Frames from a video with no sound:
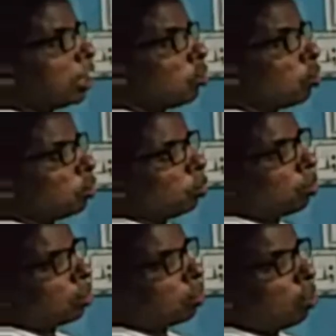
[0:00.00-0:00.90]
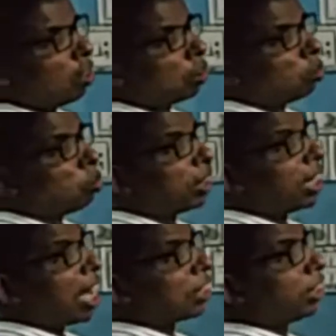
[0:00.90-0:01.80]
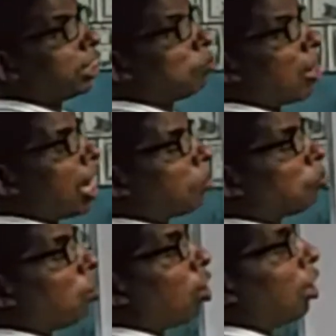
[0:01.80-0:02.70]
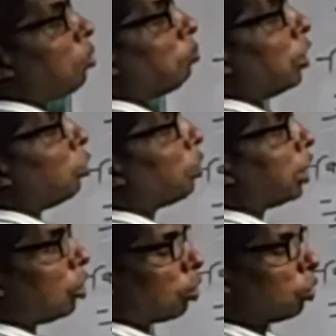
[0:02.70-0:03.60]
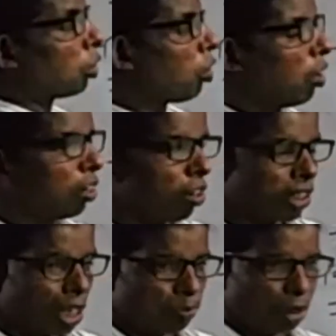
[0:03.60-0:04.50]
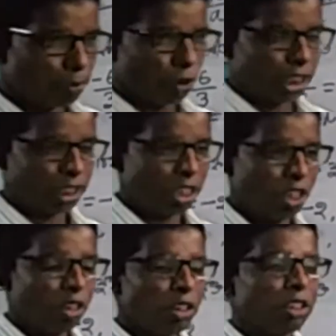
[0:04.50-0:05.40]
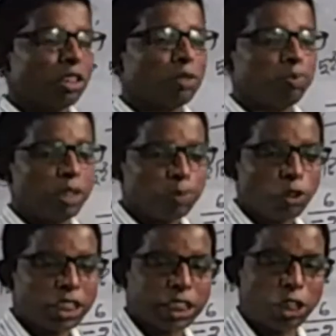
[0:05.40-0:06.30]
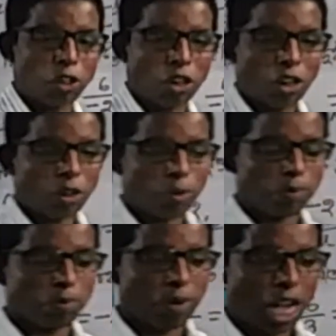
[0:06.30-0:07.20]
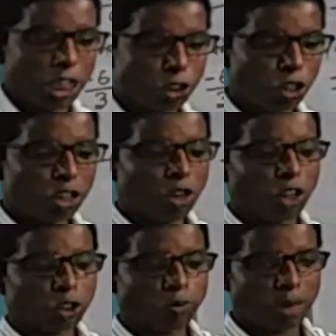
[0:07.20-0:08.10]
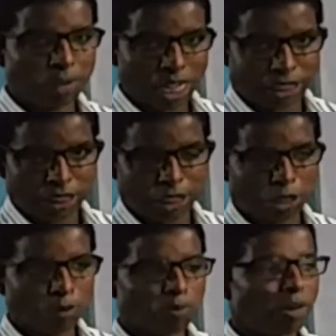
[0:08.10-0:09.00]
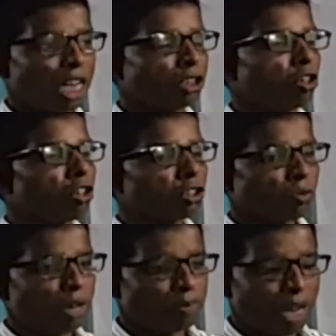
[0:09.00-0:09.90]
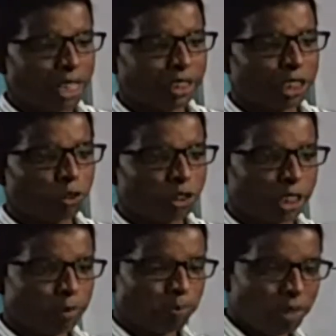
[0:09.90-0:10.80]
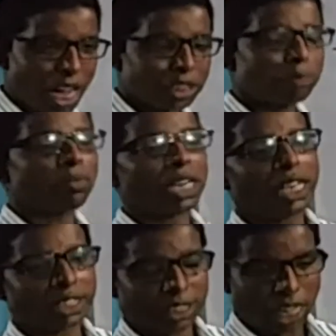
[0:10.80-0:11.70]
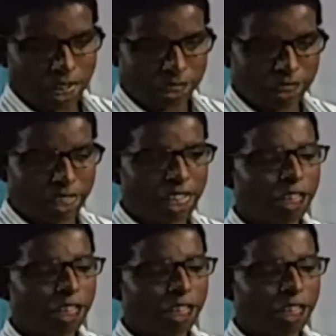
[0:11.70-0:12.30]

চিহ্নযুক্ত দুটি রাশির ভাগফল বিয়োগ চিহ্নযুক্ত হয় অর্থাৎ বিপরীত বিপরীত চিহ্ন ভাজক অথবা ভাজ্যে ভাজক অথবা ভাজ্যে যদি প্লাস মাইনাস থাকে